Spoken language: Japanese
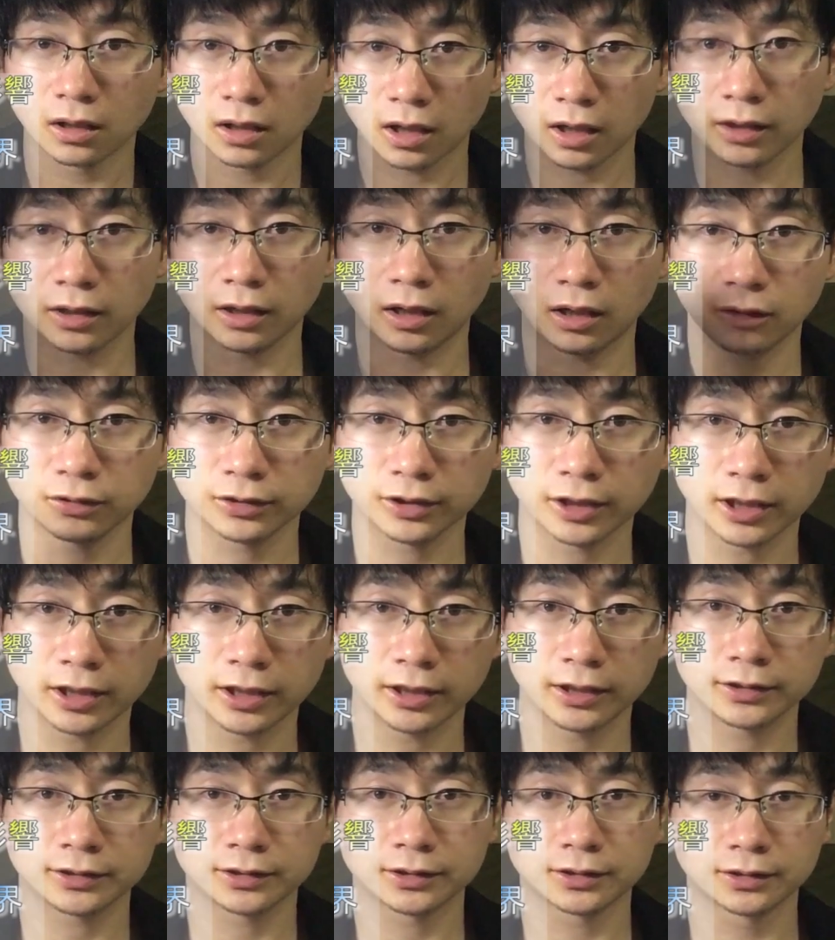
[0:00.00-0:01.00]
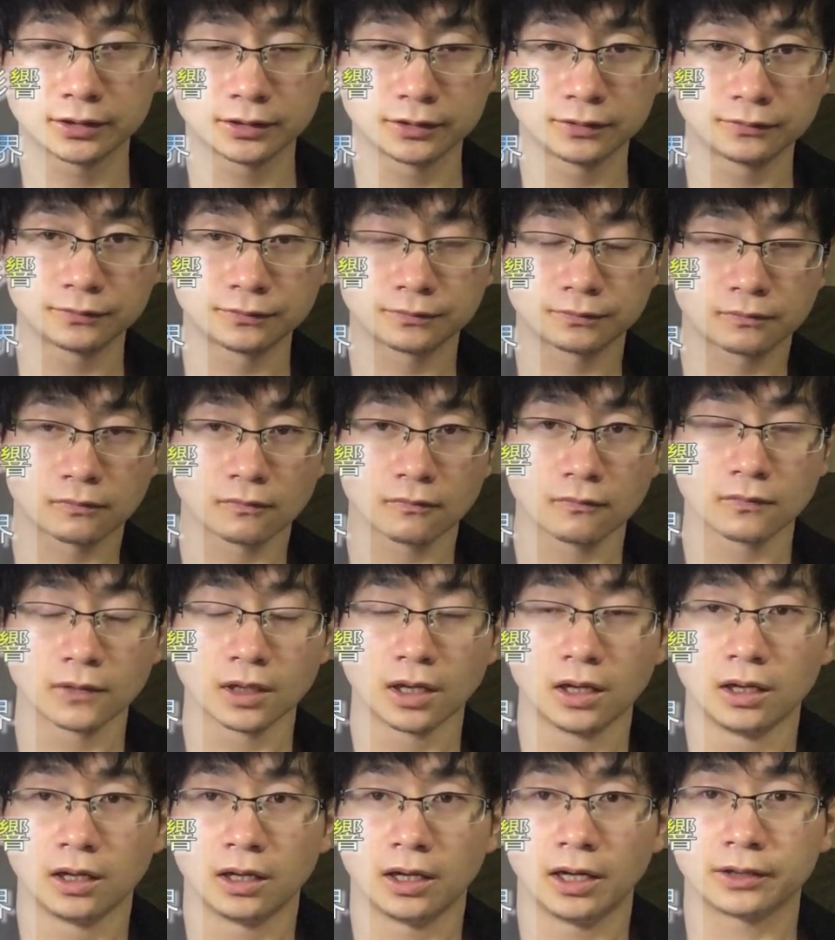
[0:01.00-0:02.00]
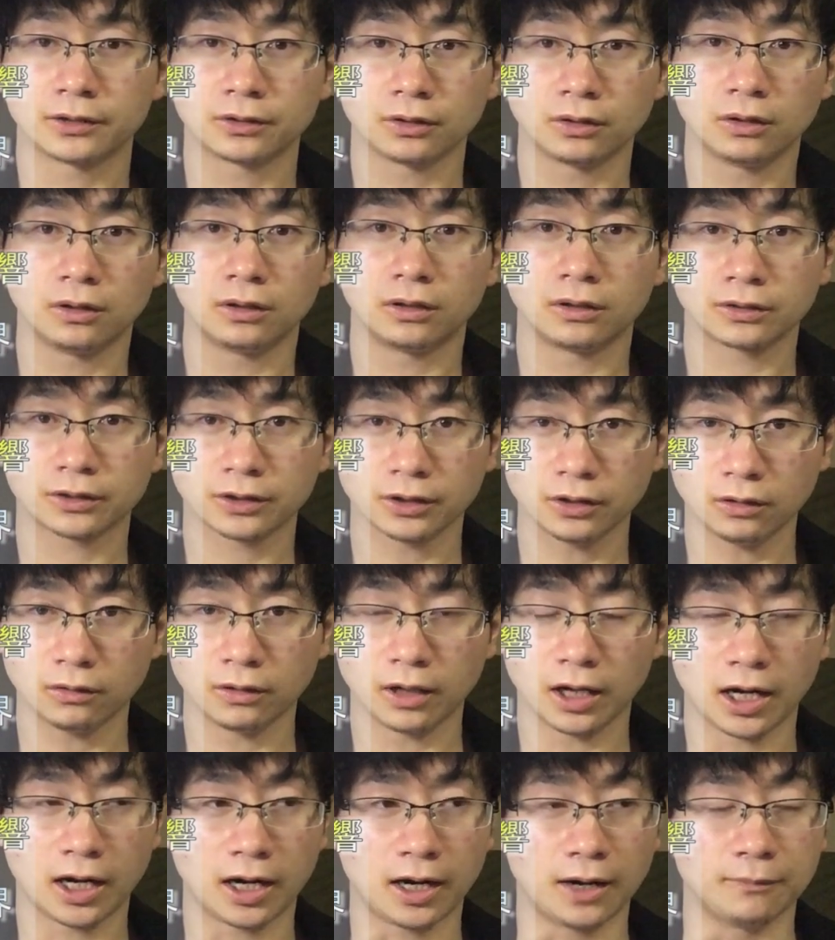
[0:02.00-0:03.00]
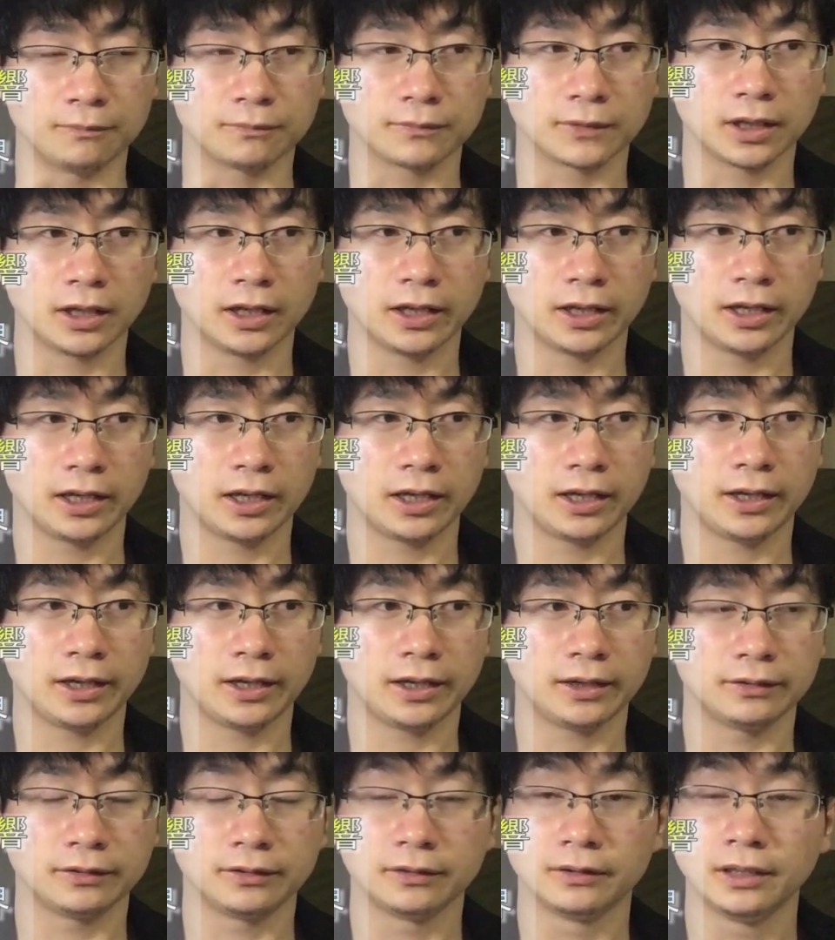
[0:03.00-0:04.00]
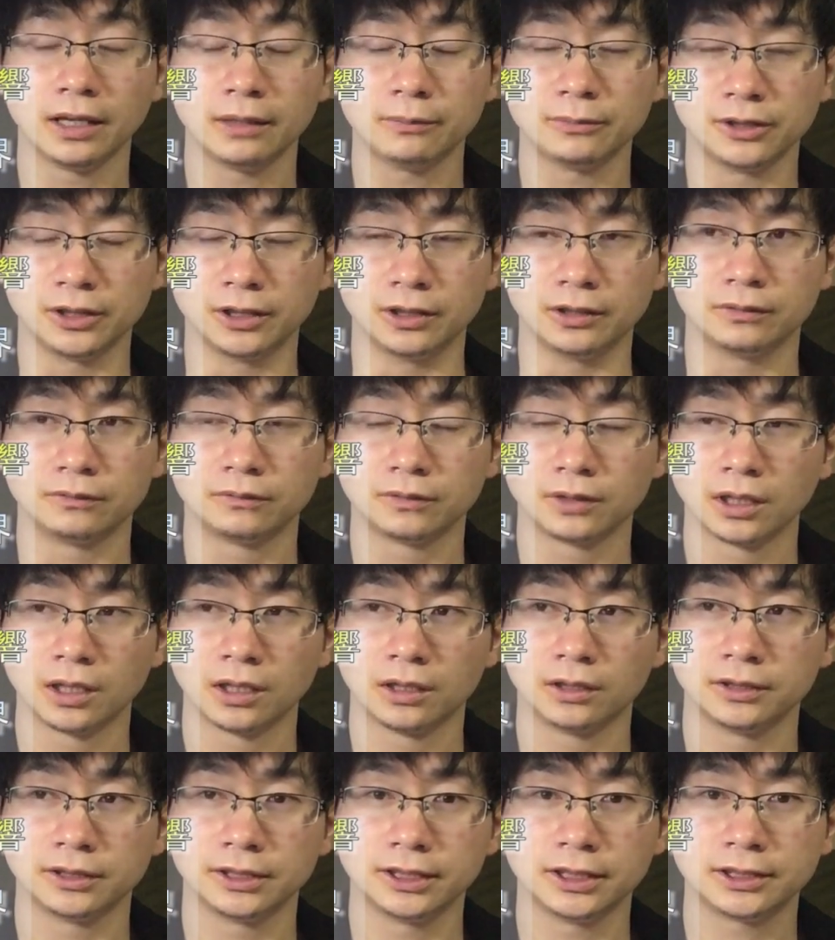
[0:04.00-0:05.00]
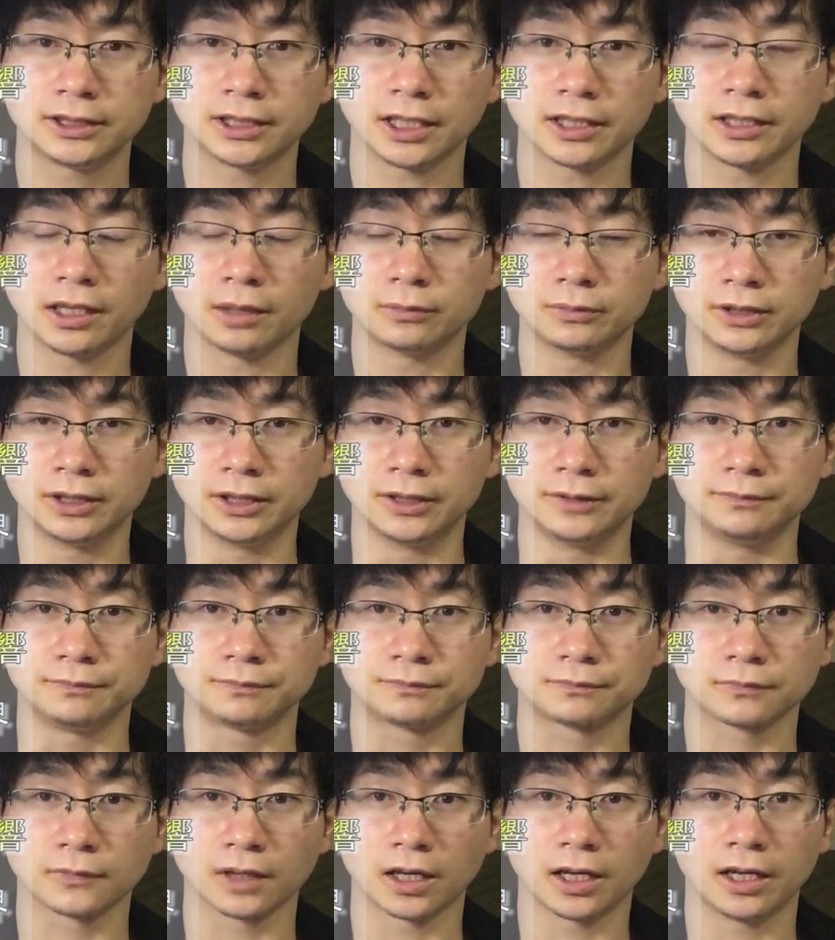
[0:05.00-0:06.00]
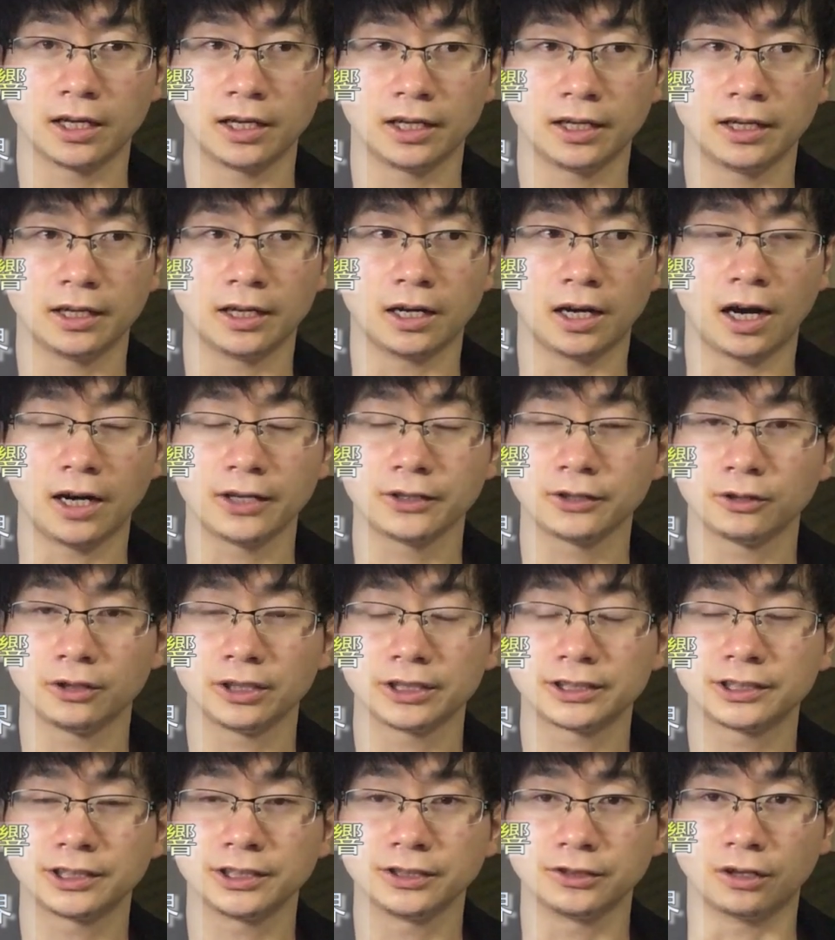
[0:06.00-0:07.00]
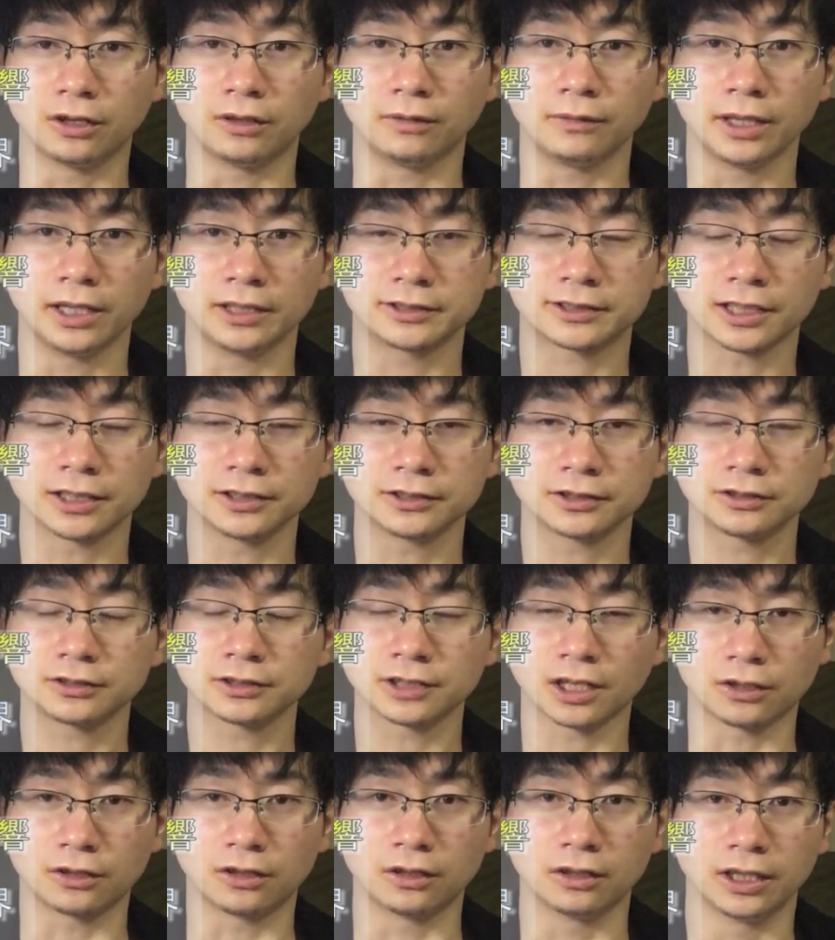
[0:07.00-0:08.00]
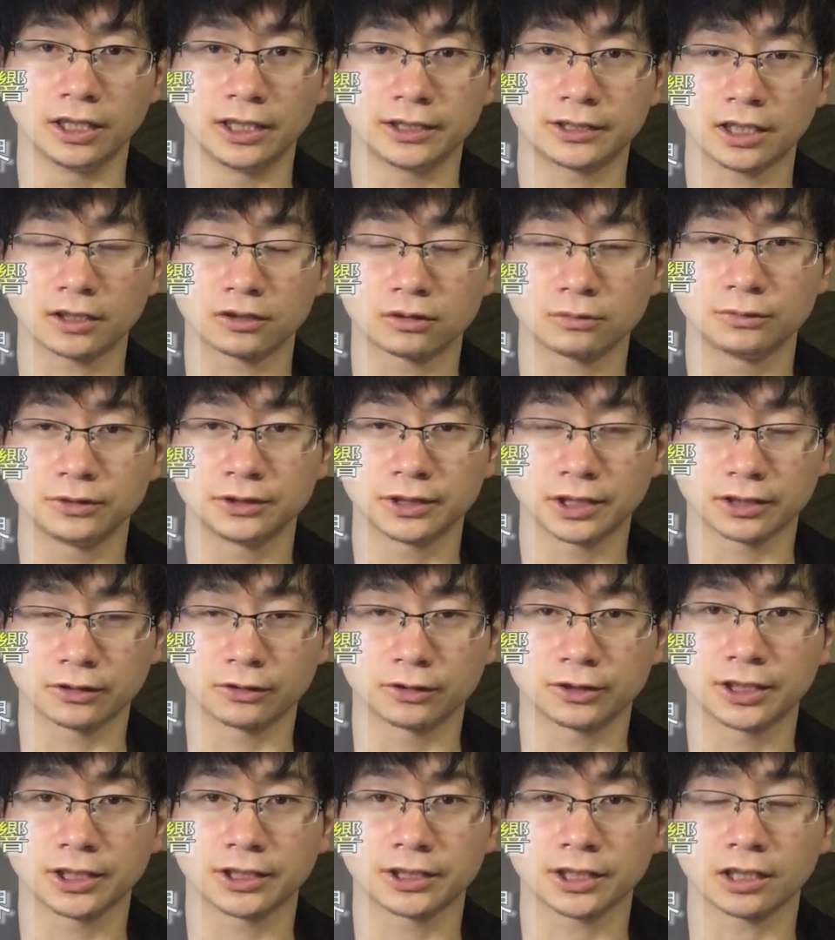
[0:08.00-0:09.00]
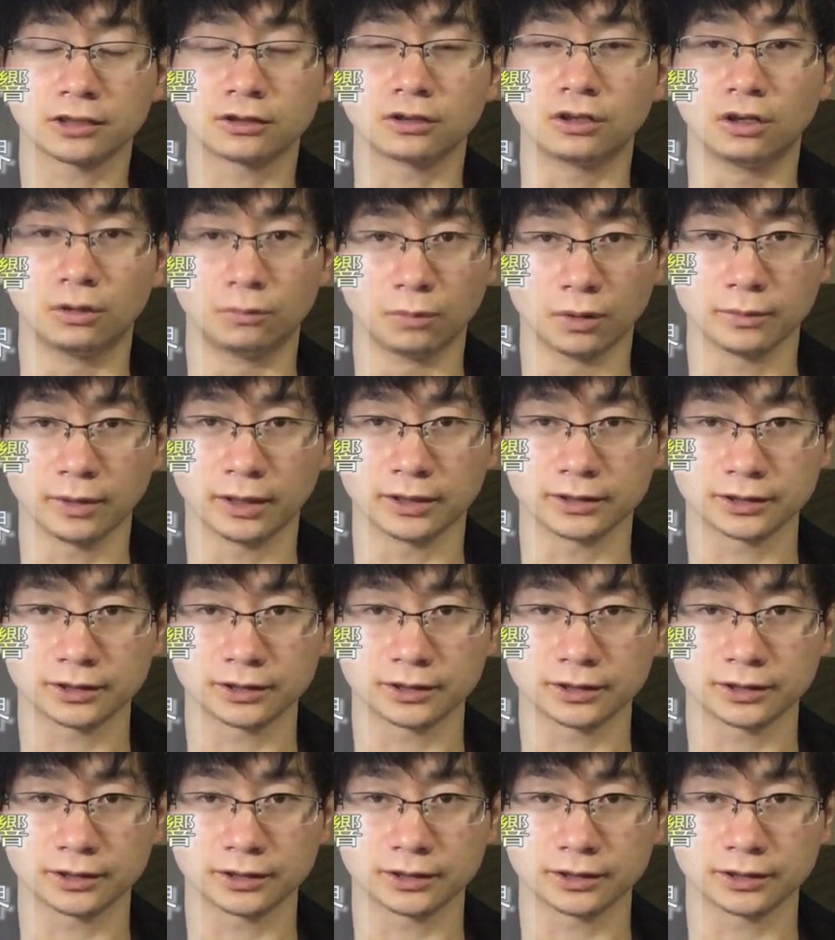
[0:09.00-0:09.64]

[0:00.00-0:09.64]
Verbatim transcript: はい、青木です。えっと、今日は、えー、NEM、イーサリアム、えー、IOST の、えー、3通貨の、えー、チャート分析をしていきたいと思いま